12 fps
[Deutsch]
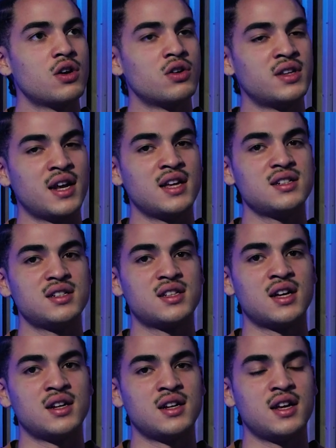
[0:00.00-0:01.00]
Und dann, als ich
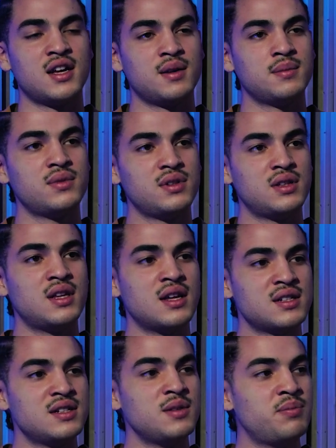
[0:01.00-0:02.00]
dann ähm,
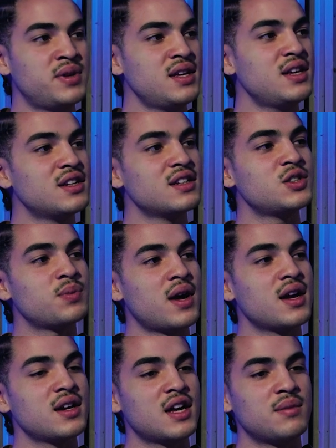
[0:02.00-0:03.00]
der CP in
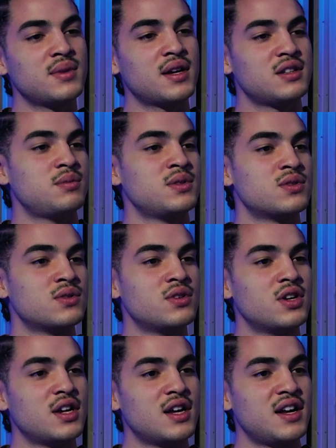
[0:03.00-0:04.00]
Sprache kam, dachte ich mir
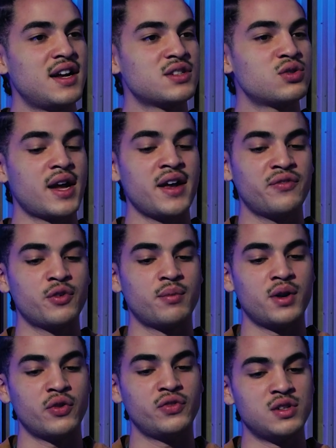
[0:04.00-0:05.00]
so, lass doch einfach
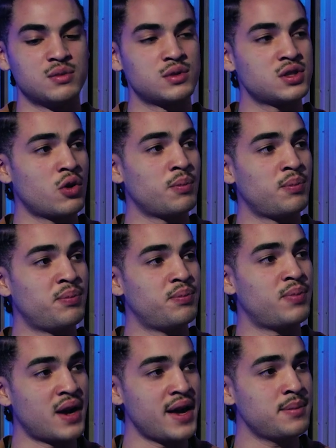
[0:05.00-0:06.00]
mal auf diesem Sound
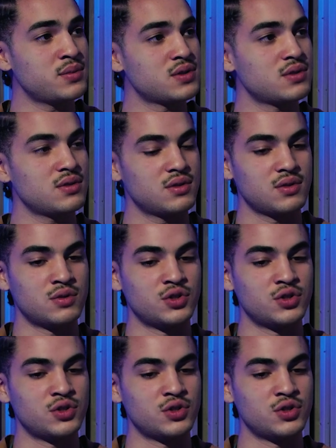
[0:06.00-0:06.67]
bleiben so mhm.